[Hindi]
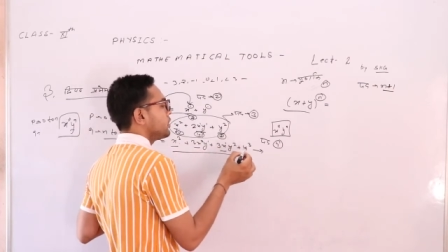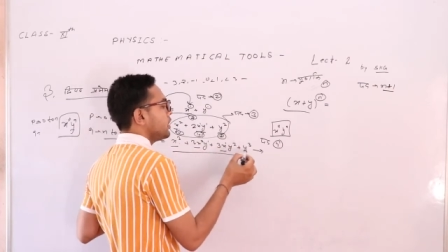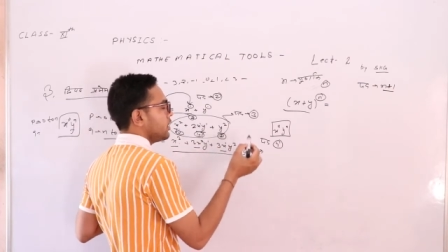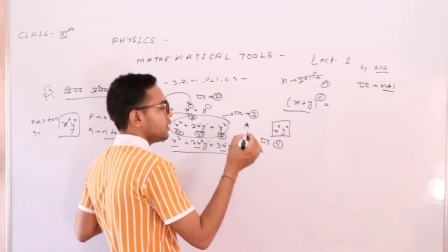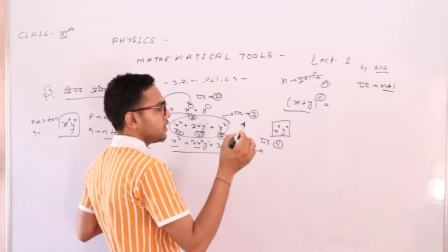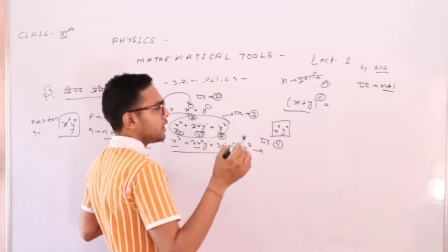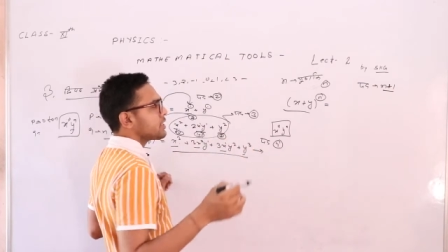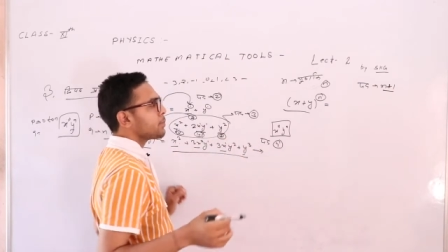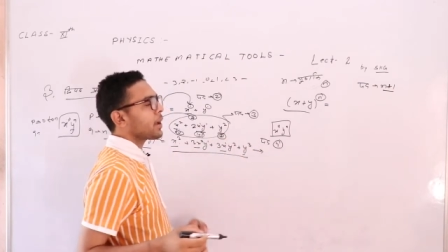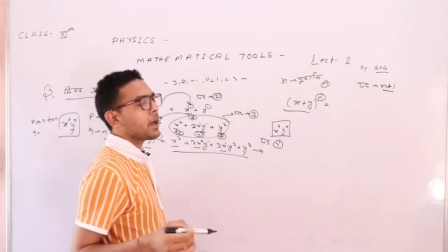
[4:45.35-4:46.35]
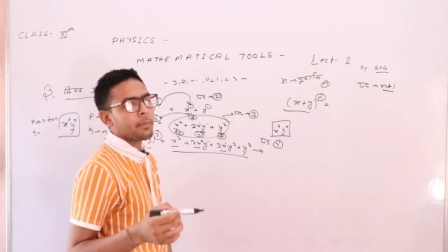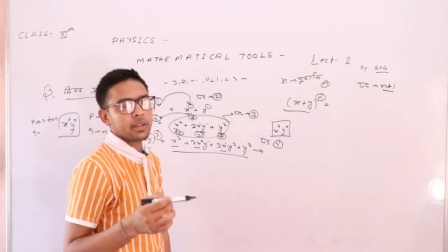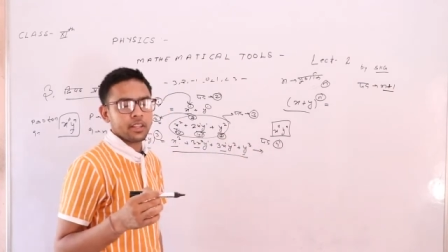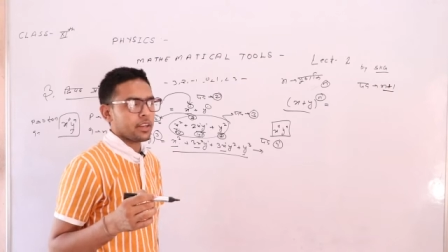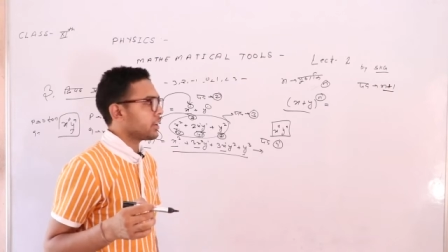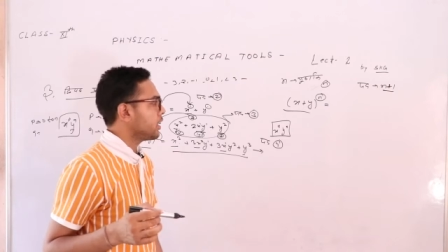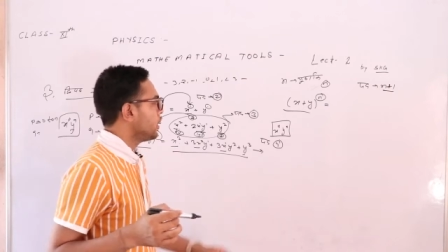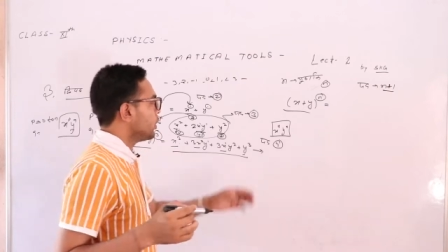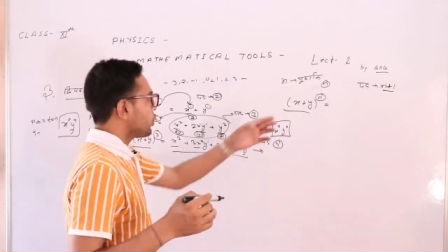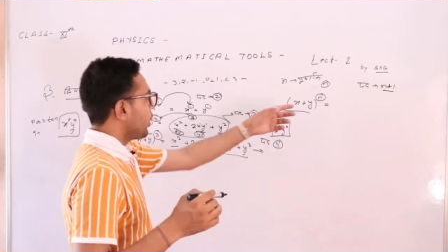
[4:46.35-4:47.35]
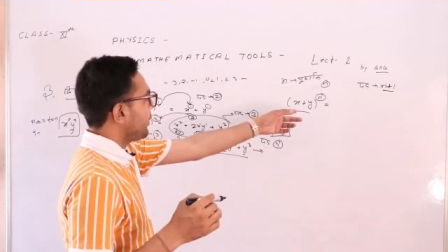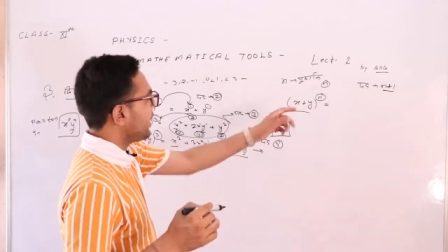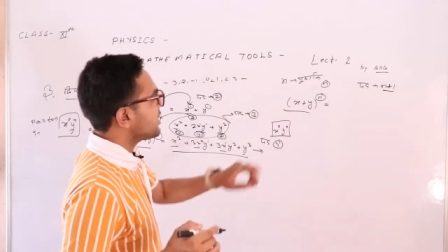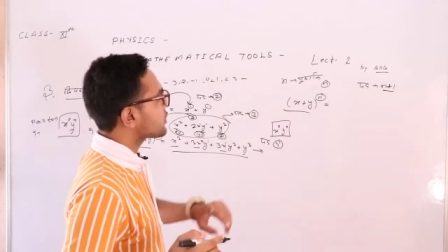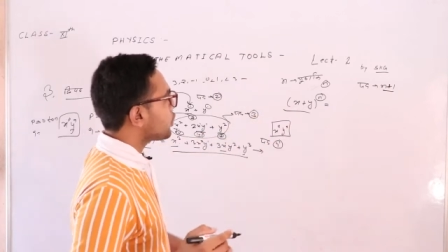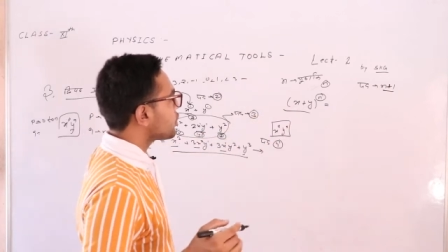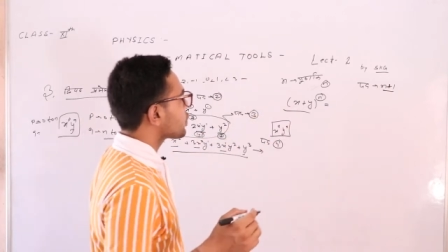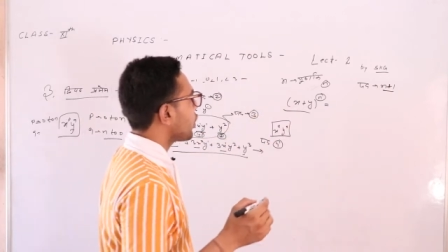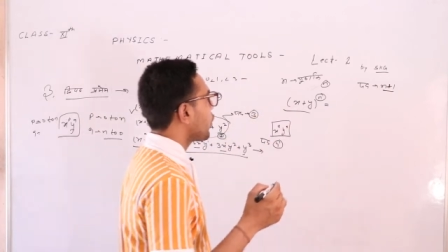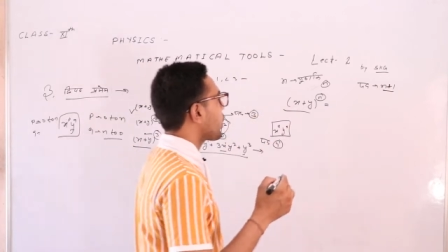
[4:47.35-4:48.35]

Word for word: तीन ये इस प्रकार बढ़ती रहेगी तो हमें इसको सोलो